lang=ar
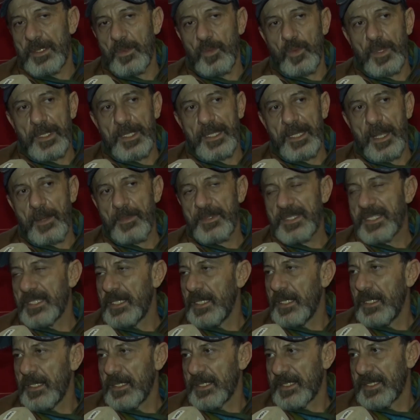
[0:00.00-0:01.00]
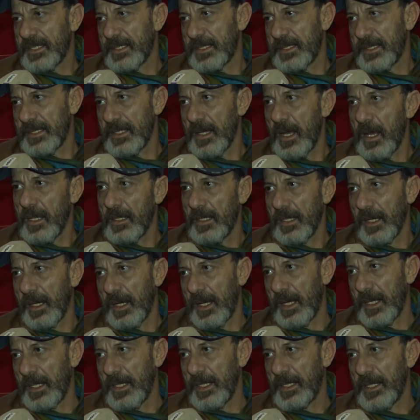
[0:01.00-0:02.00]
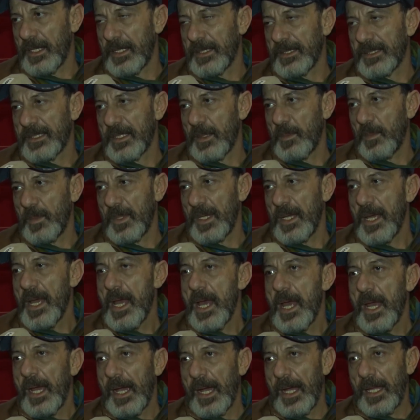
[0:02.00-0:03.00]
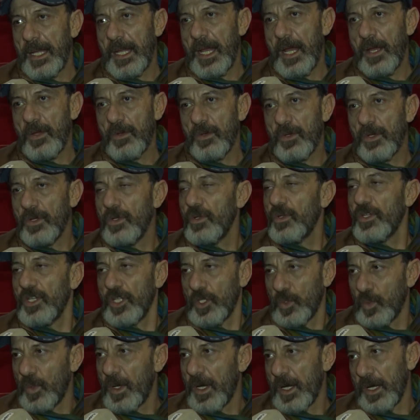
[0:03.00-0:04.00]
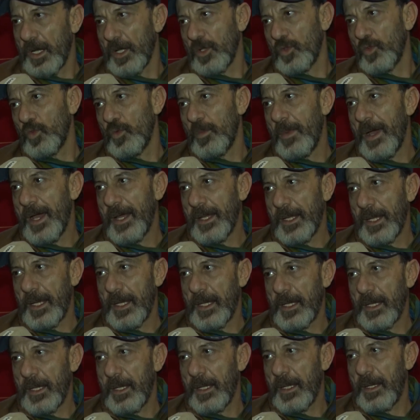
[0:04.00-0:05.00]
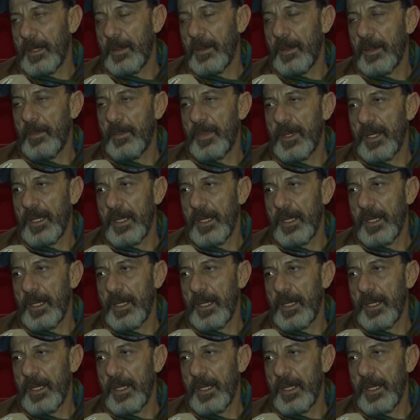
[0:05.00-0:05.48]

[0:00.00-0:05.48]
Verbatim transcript: والتمثيل الصادق خلينا نسميه خلاهم كلهم يتورطوا معنا آه،